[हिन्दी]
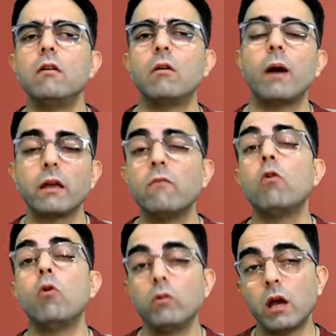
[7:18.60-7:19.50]
और बाकी
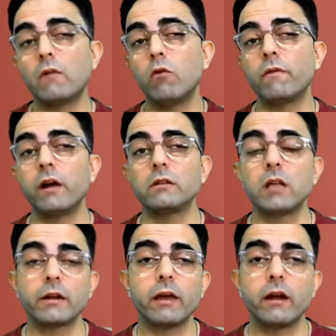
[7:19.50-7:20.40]
वो यार वो
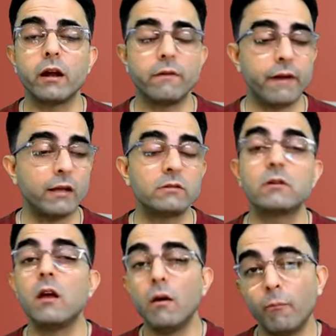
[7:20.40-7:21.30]
अफगानिस्तान के क्रिकेट
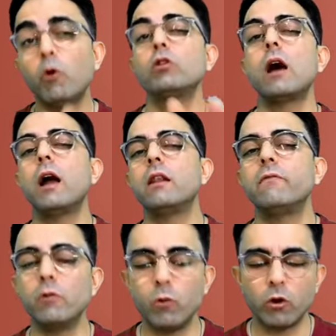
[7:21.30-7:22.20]
फैंस बहुत आई
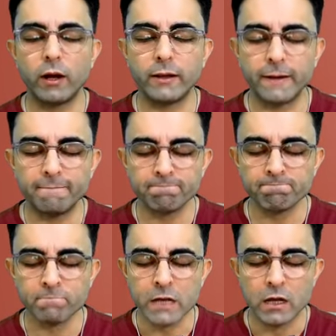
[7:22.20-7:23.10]
लव यू बोल रहे थे
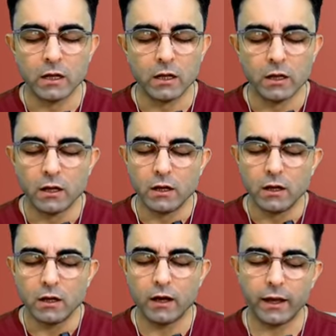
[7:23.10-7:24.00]

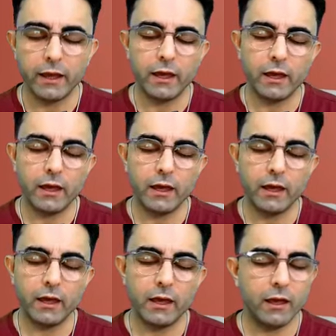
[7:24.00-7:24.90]

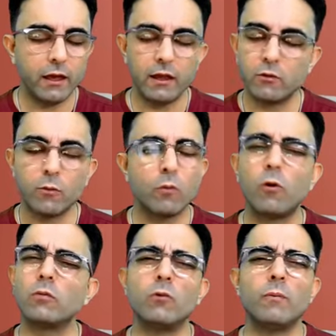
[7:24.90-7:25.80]
हे तुम लोग
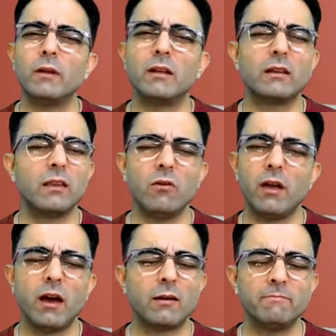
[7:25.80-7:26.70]
बहुत मोहब्बत करते हो
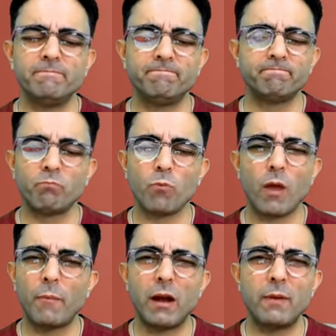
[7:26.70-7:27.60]
यार
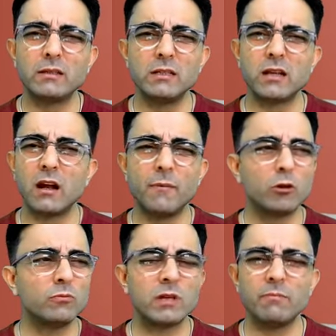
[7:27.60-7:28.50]
मेरा बस नहीं चल रहा मैं
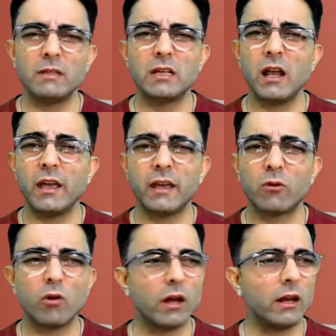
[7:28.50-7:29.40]
तुम सब में से ना एक
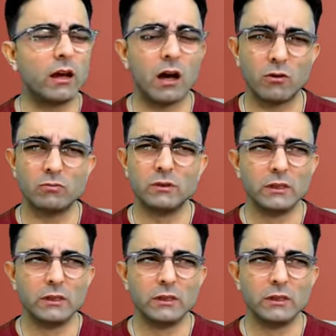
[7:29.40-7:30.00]
एक को गले लगा लूँ